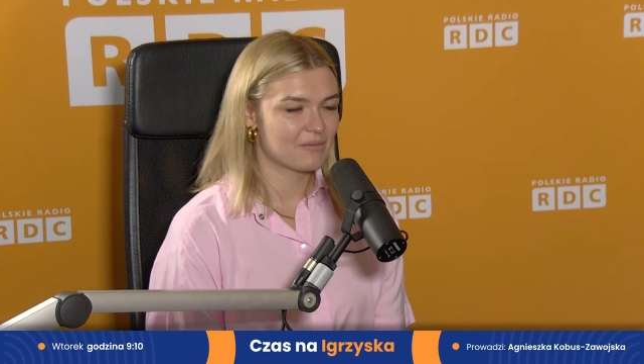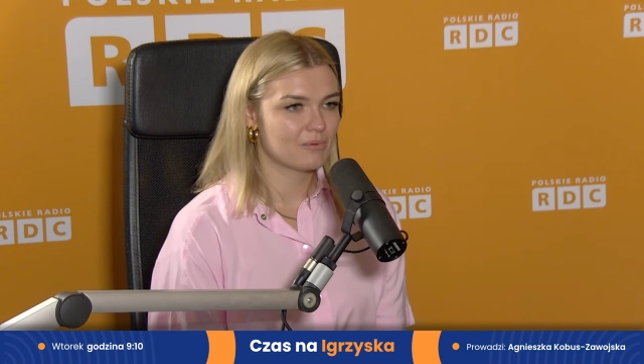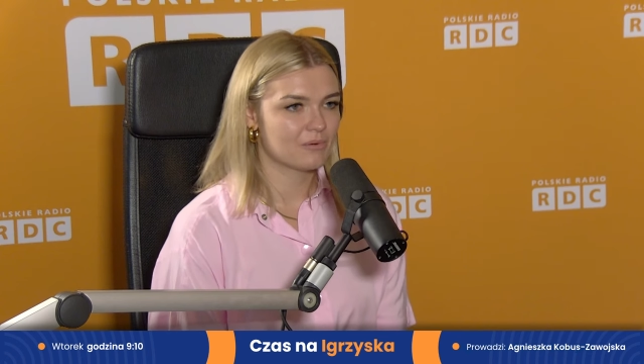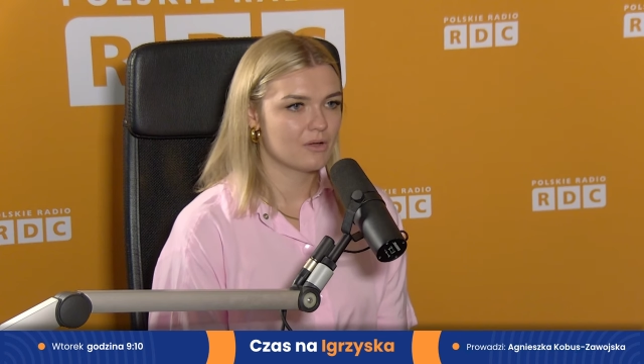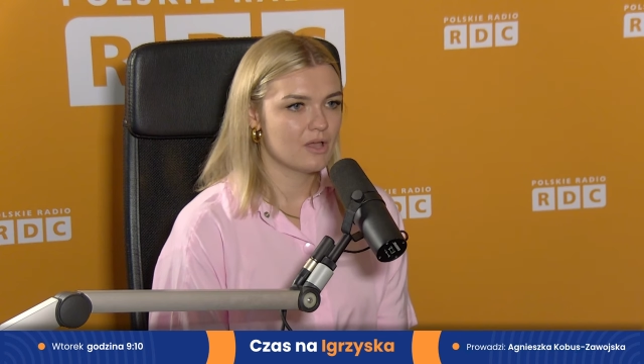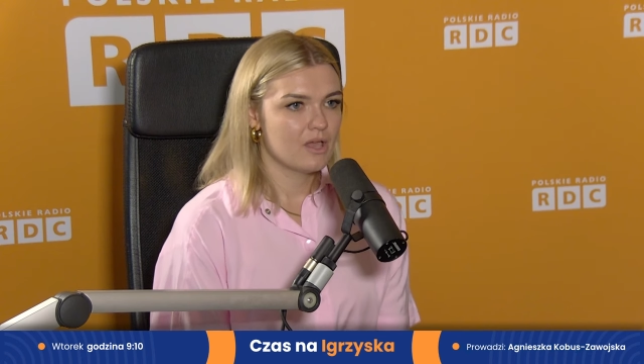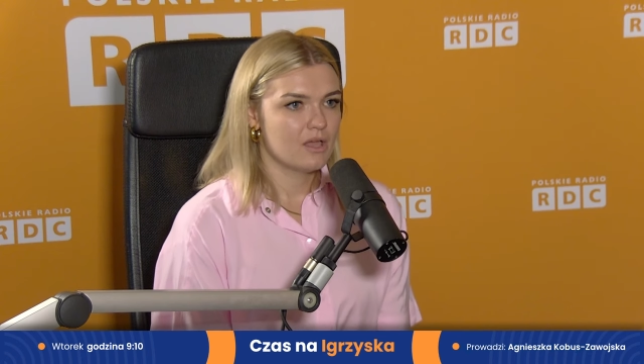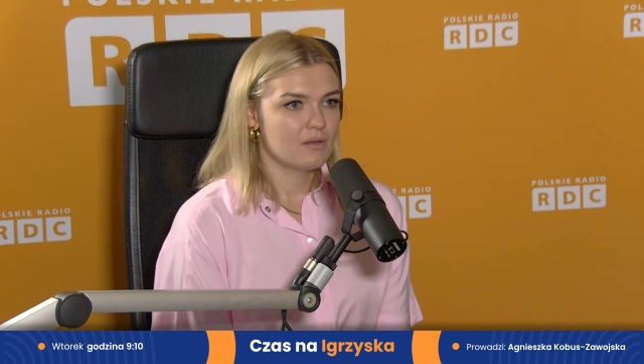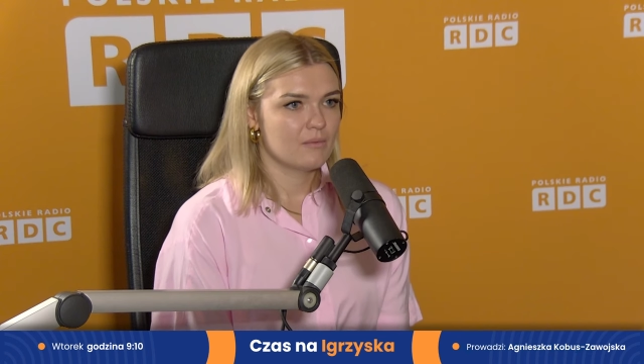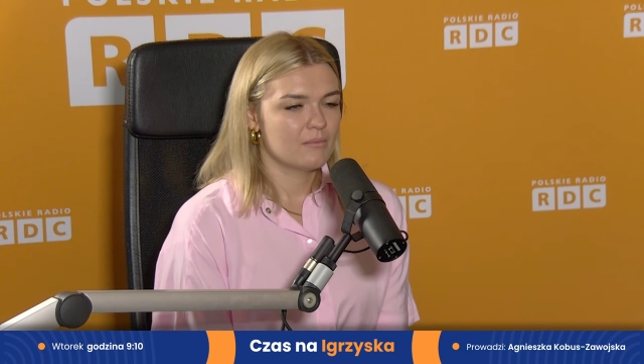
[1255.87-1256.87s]
Mieć. To nie
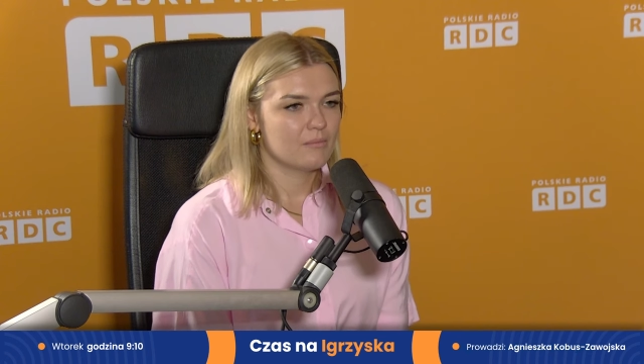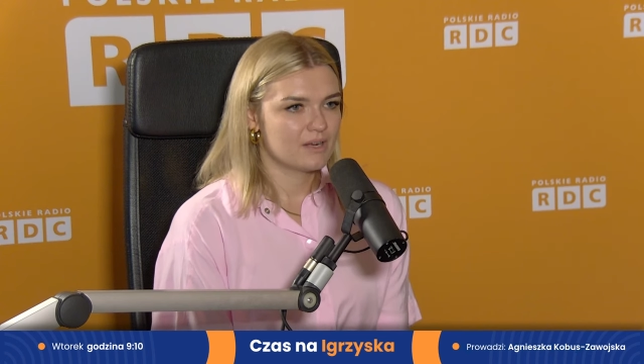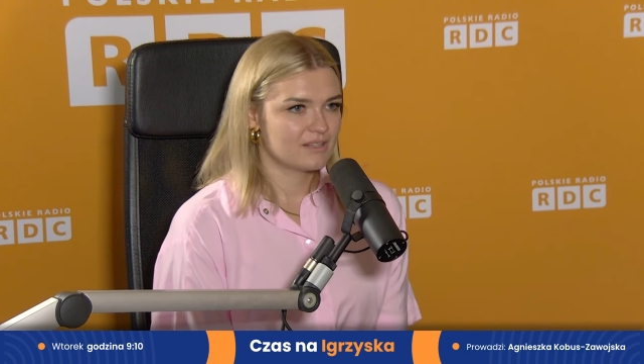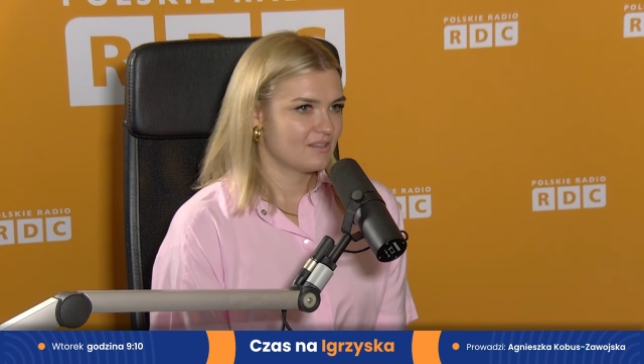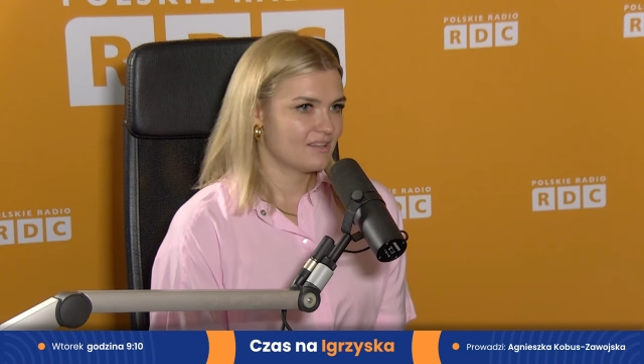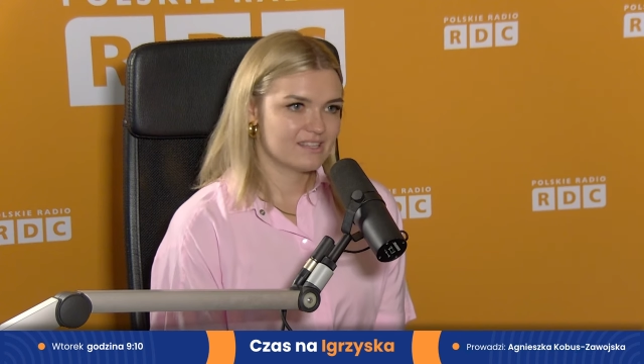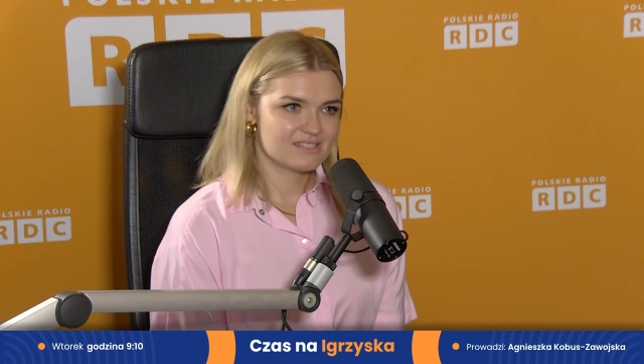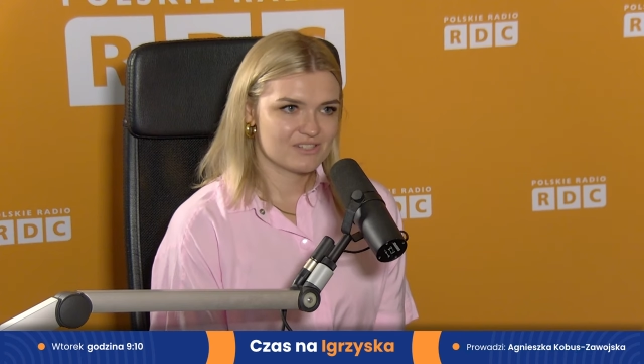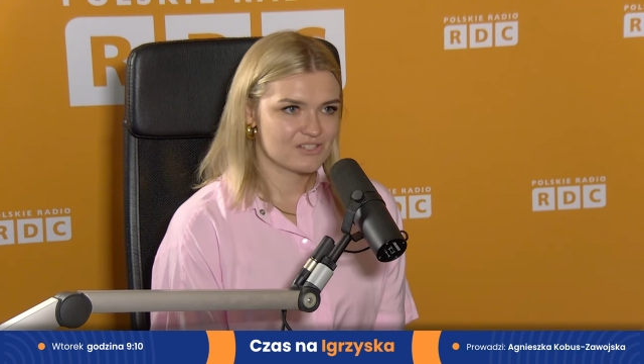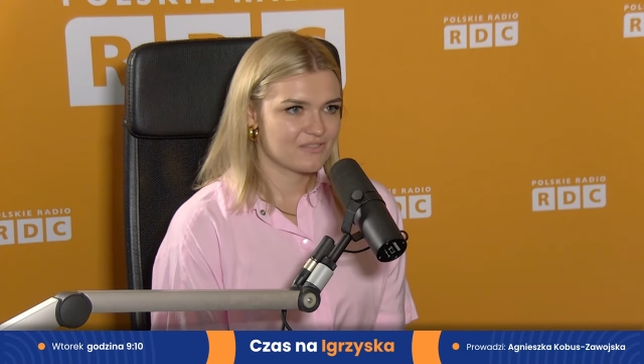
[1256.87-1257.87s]
wina, a Martyna trener...
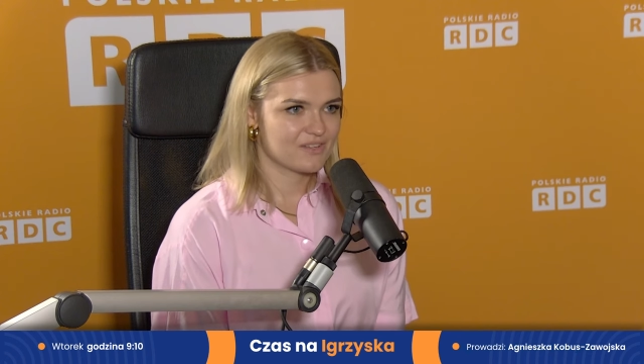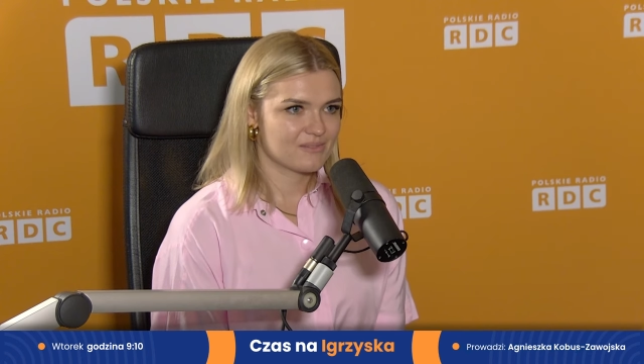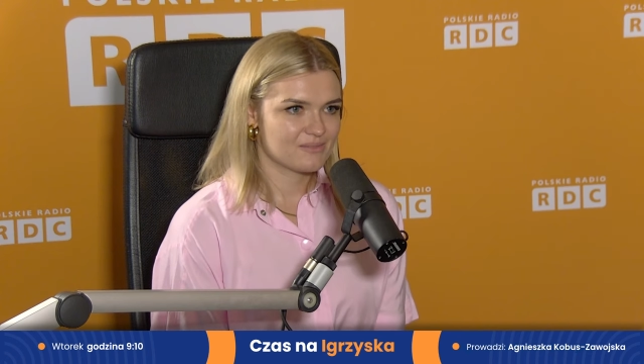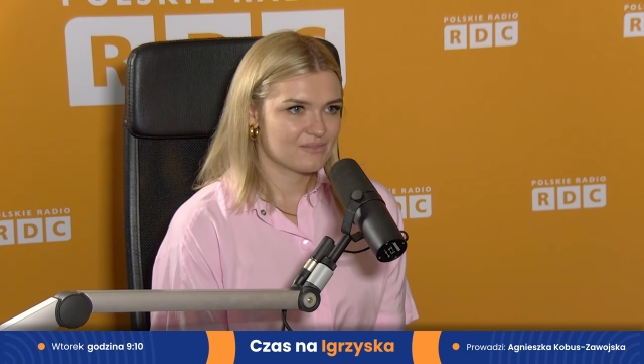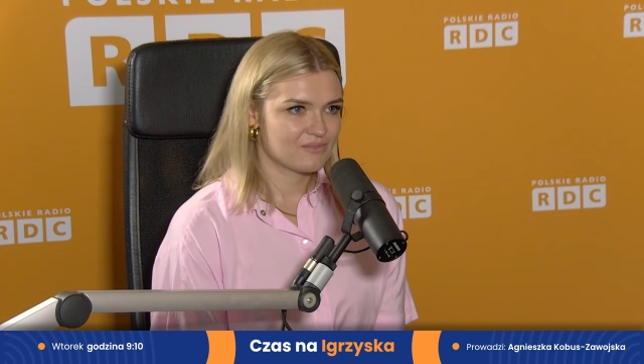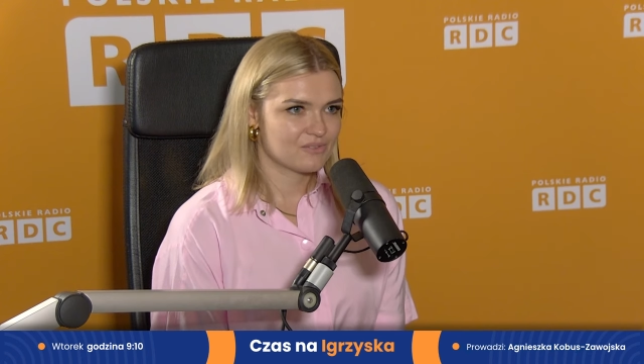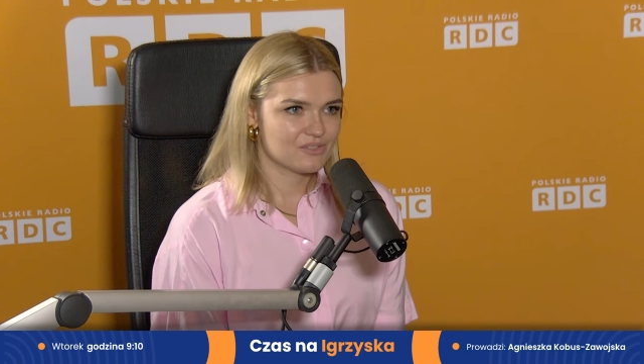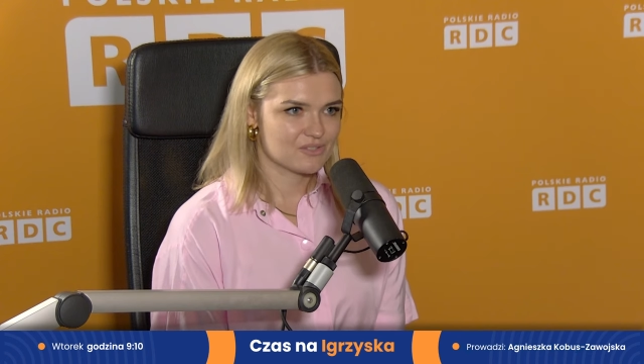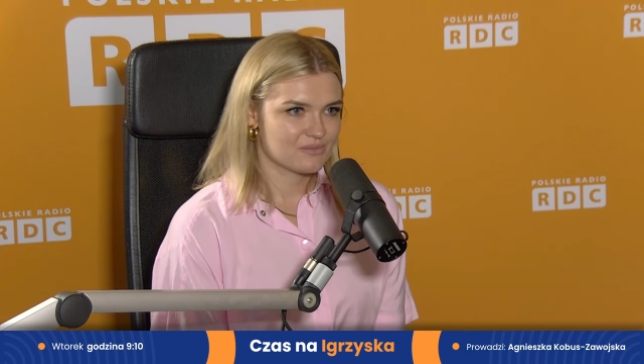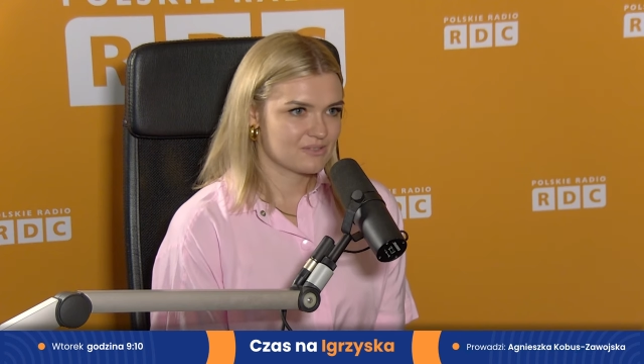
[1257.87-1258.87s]
jest też świetną
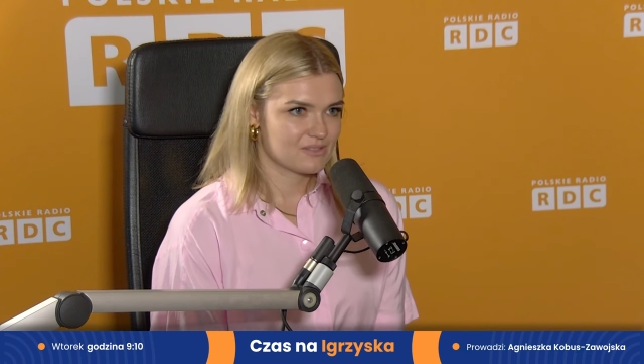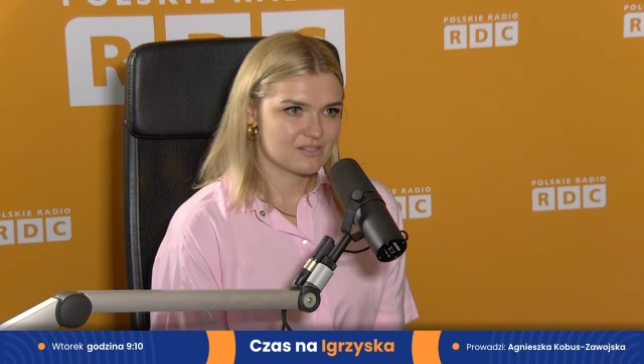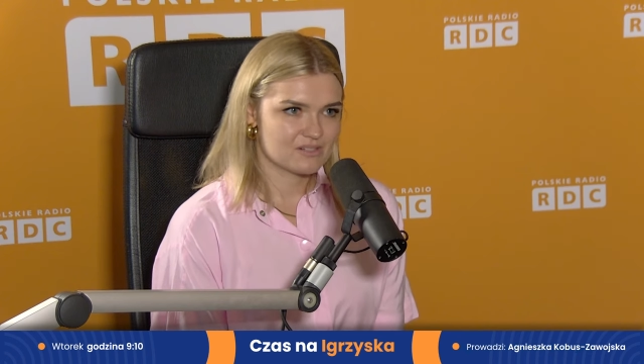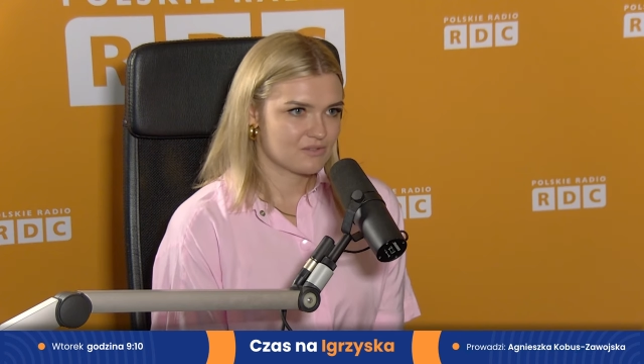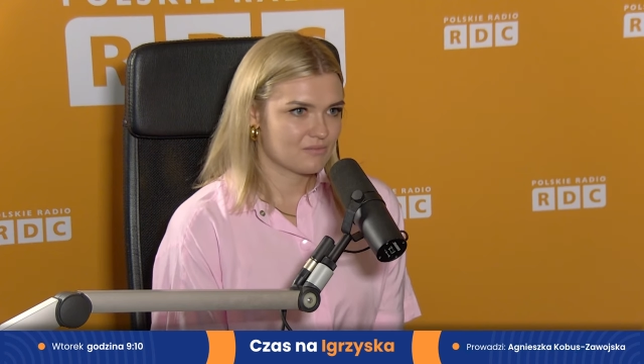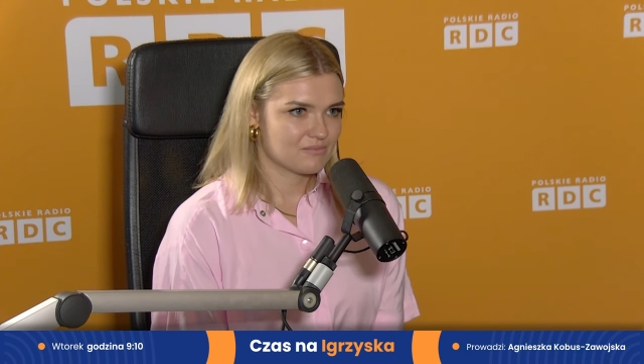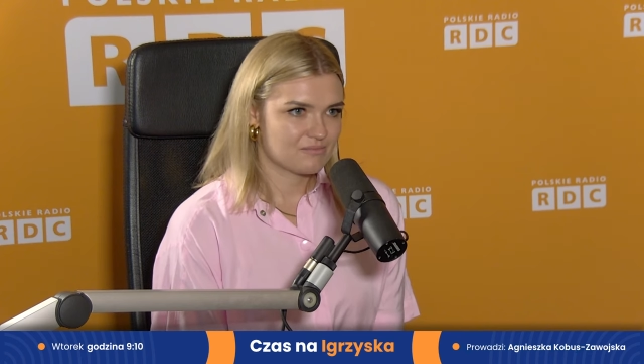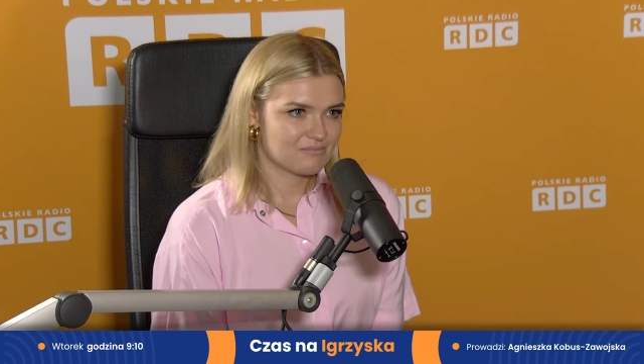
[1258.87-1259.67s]
zawodniczką, co zresztą tak,